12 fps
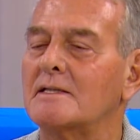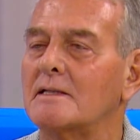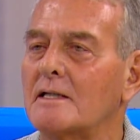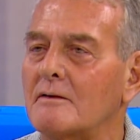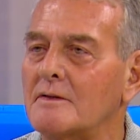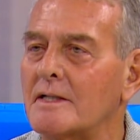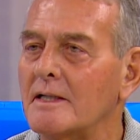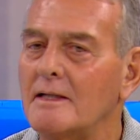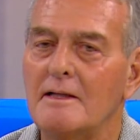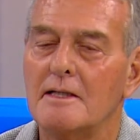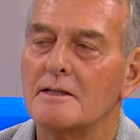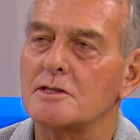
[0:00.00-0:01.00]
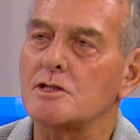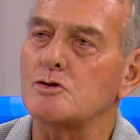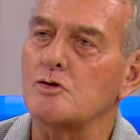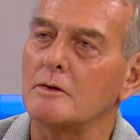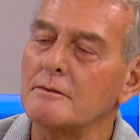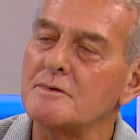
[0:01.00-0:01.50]
tedavileri, işte
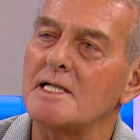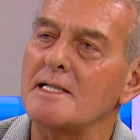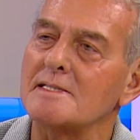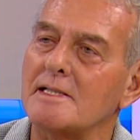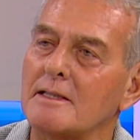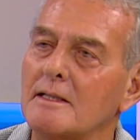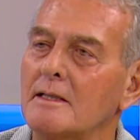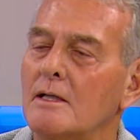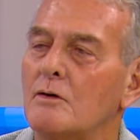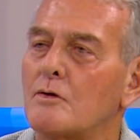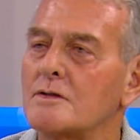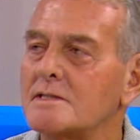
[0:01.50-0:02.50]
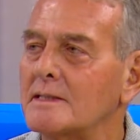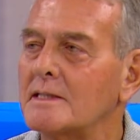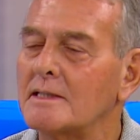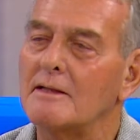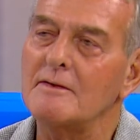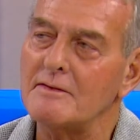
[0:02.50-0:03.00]
solunum cihazları, oksijen
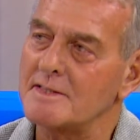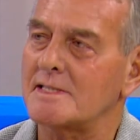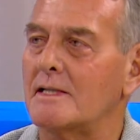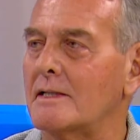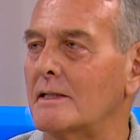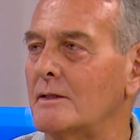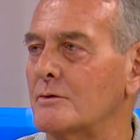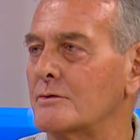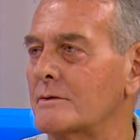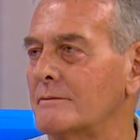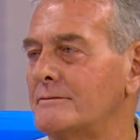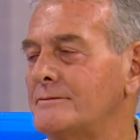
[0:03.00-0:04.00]
tedavileri vesaire geliyor.